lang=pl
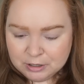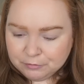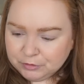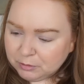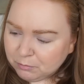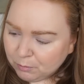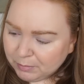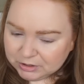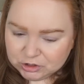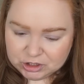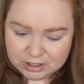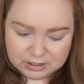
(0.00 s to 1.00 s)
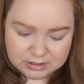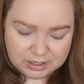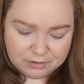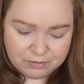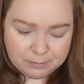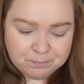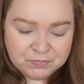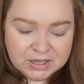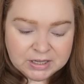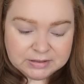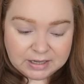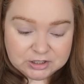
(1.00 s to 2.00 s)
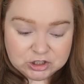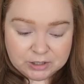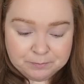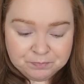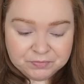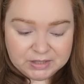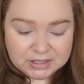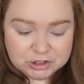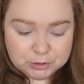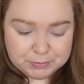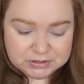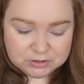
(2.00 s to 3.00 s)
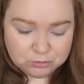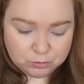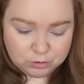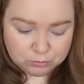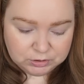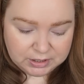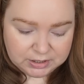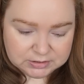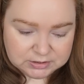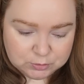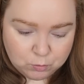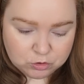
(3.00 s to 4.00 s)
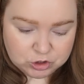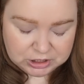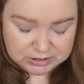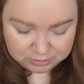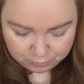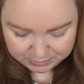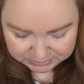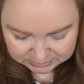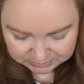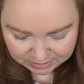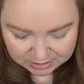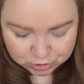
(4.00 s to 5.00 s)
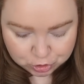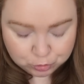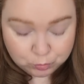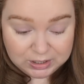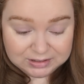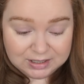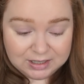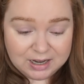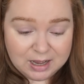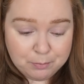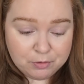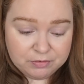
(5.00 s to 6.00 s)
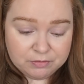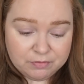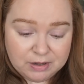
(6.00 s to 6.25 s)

W tym momencie nie wiem. Także, tak się prezentują te słocze, natomiast ta sztukateria, powiem